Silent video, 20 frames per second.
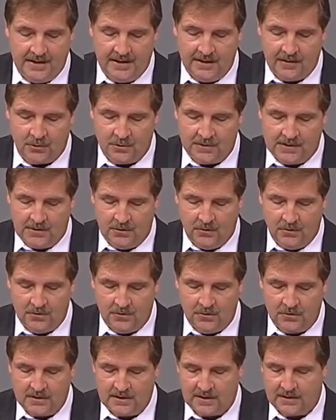die Erosion
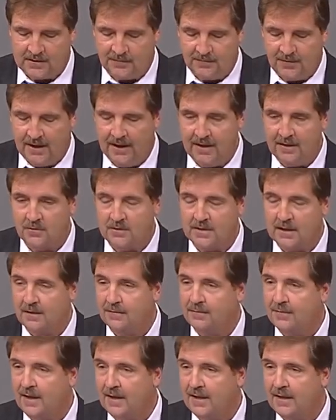unseres, unserer
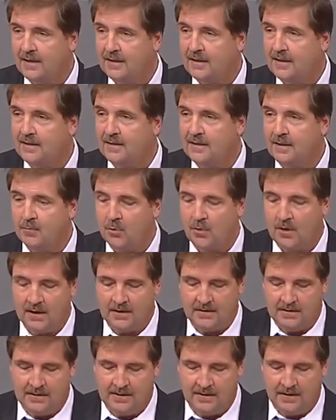freiheitlichen
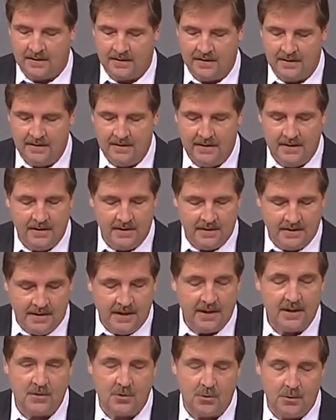Demokratie
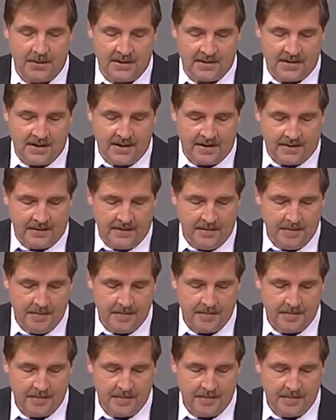nicht zu übersehen.